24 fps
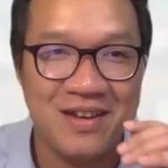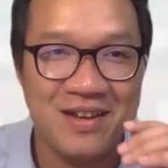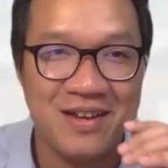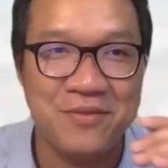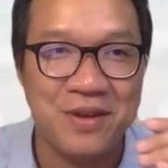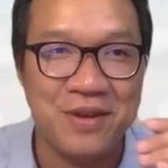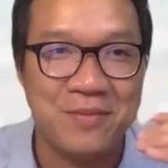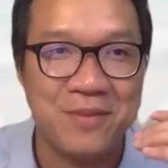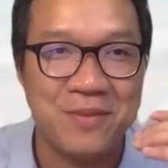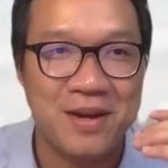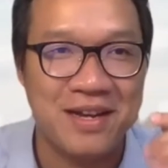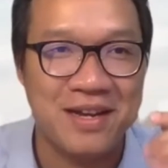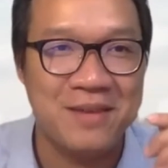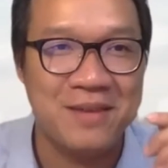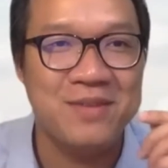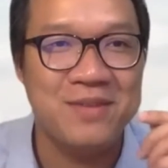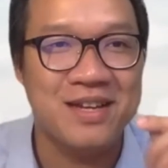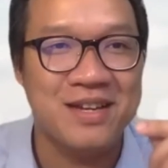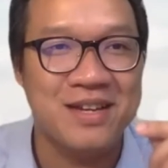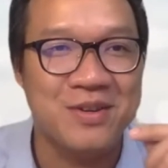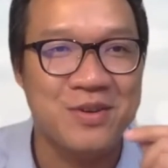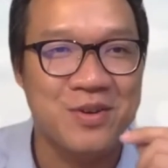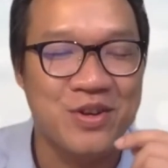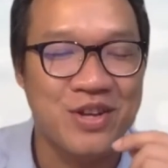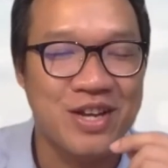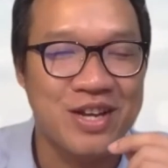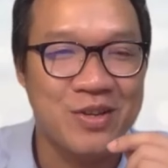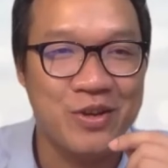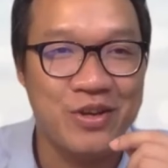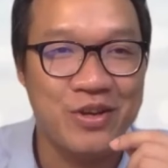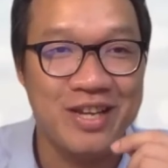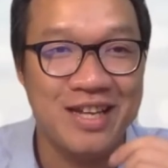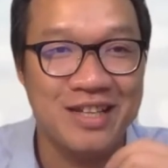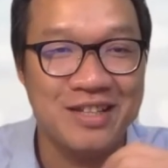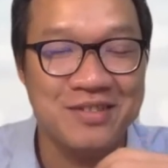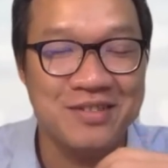cái việc mà kiếm tiền của
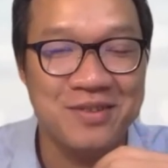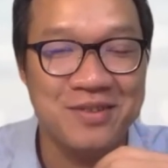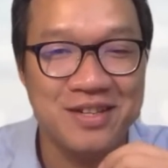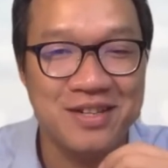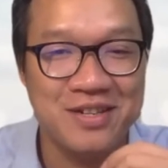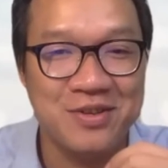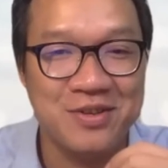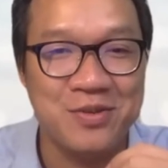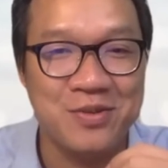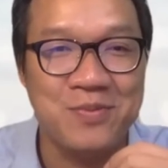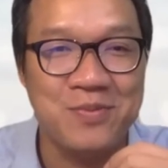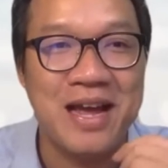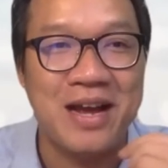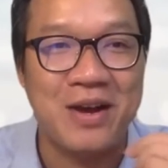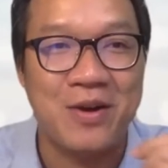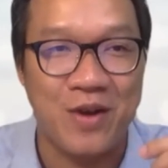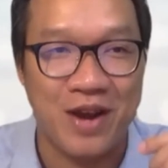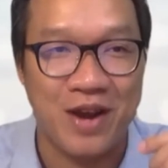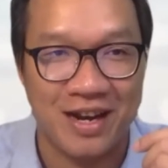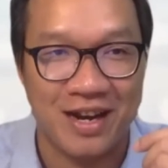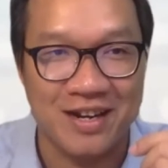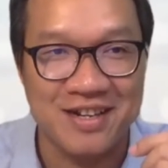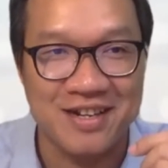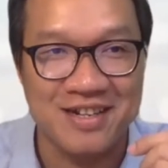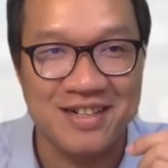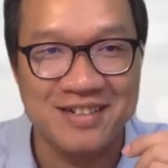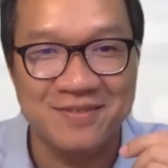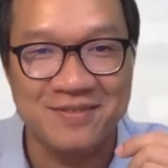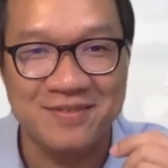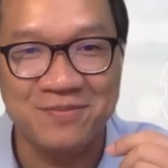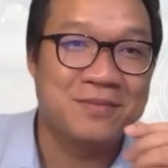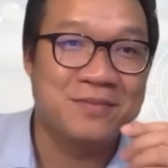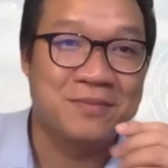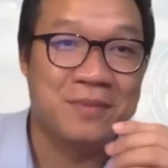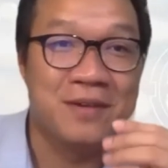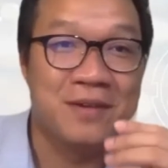chuyên gia tư vấn nó cũng đàng hoàng hơn,
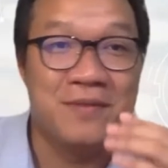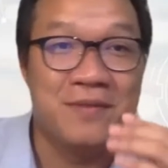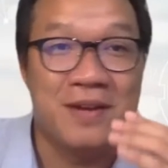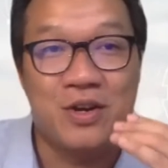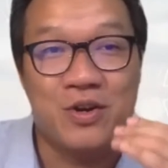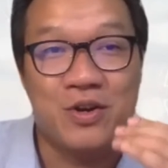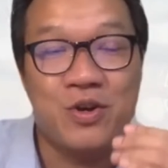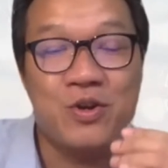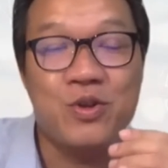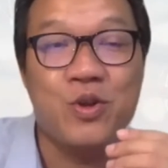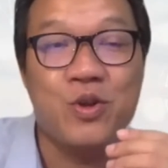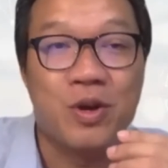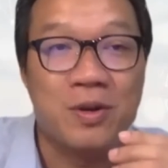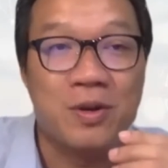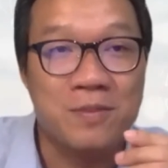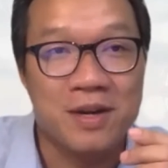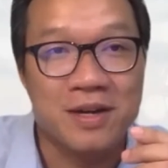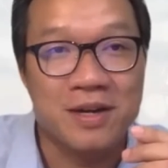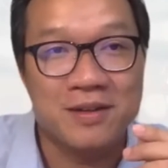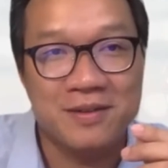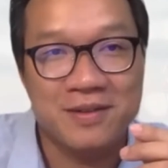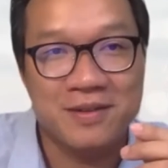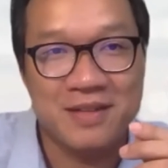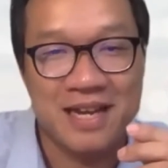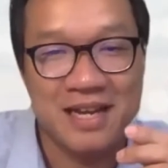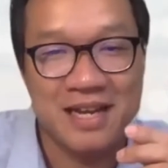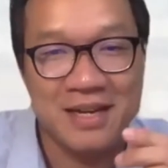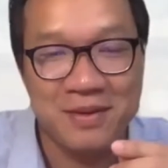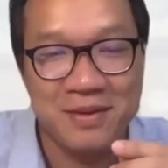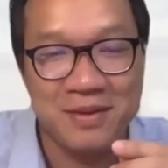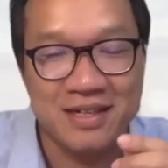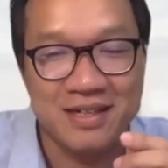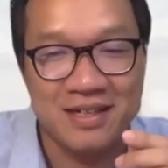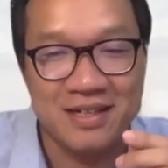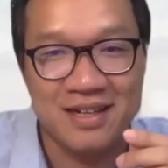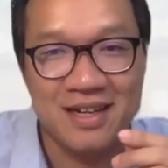bởi vì nó có chuẩn mực để
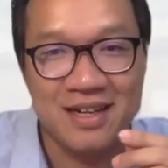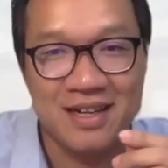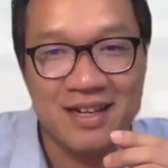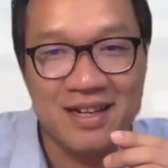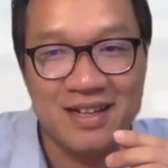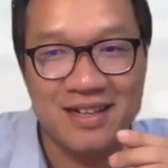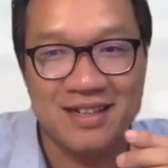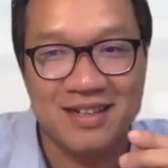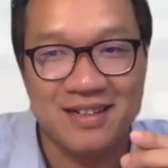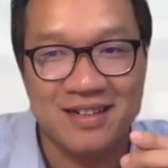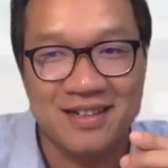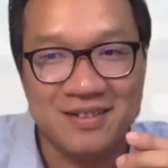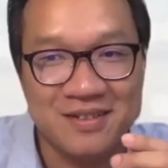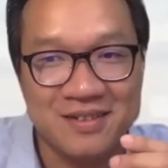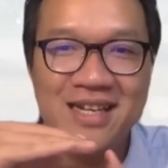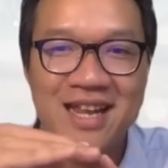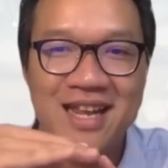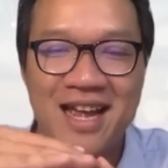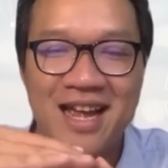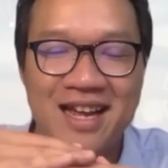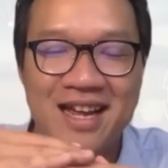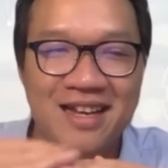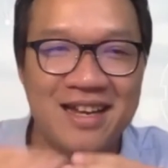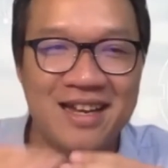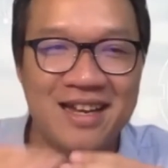mình đánh giá